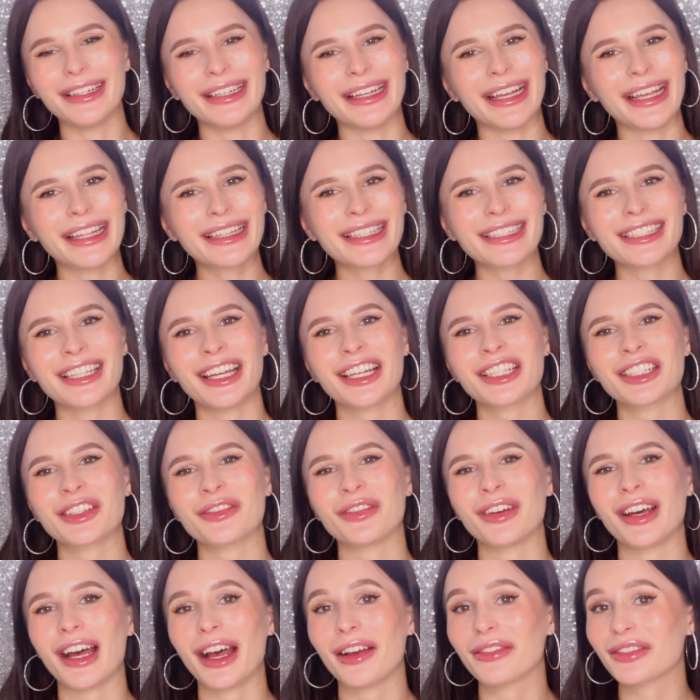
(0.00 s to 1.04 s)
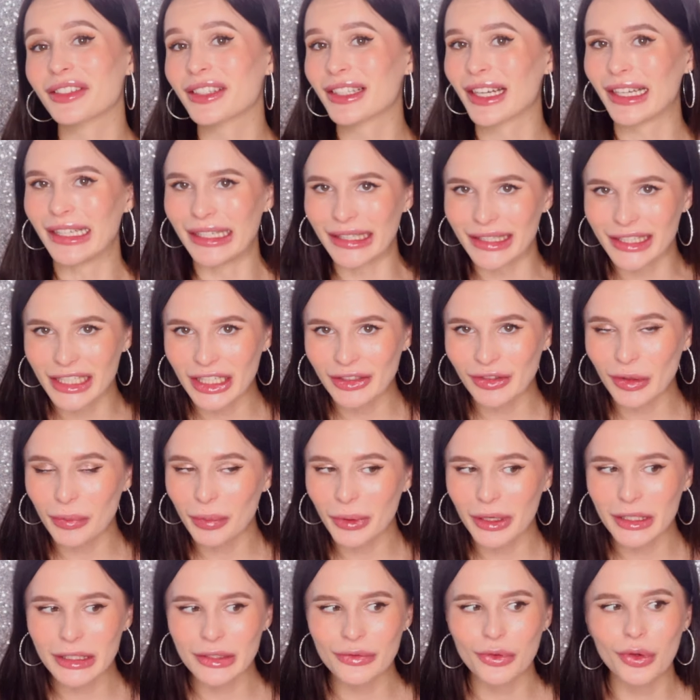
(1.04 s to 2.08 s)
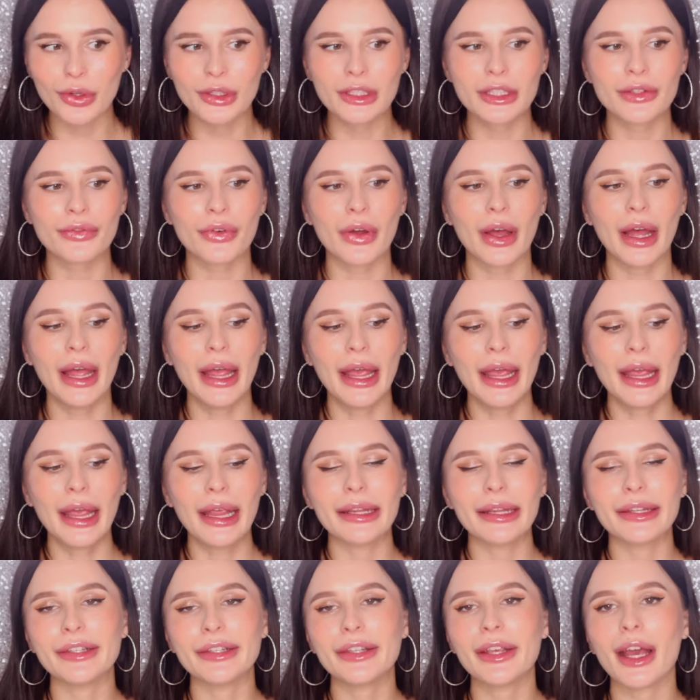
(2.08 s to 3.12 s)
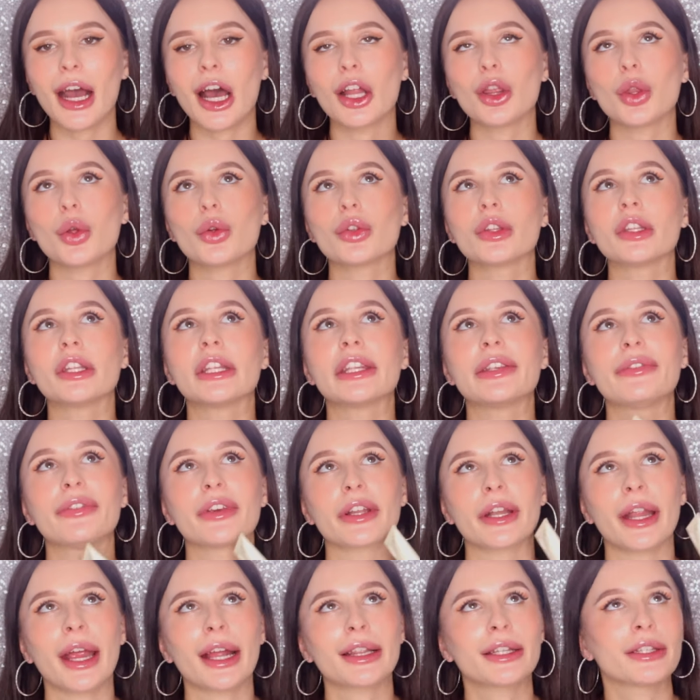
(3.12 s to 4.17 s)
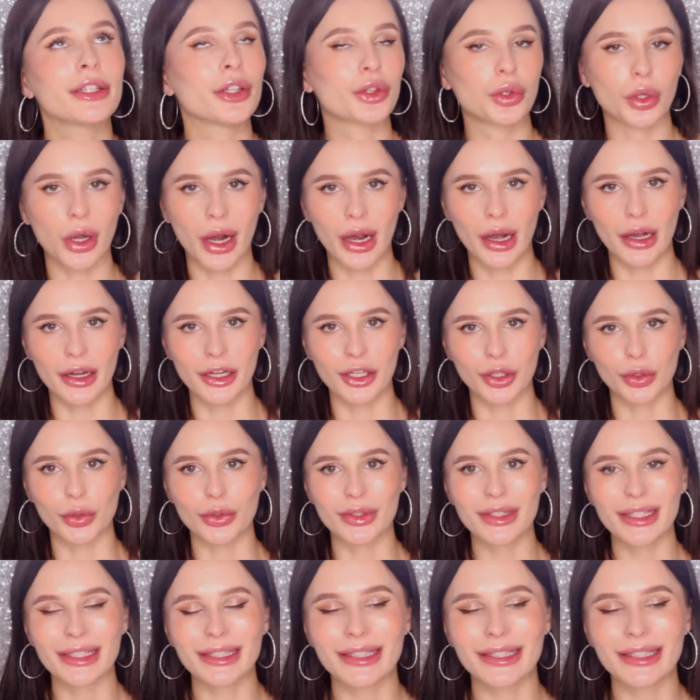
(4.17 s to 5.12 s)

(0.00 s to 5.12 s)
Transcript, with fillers: это средство австралийского производства, и оно невероятно натуральное. То есть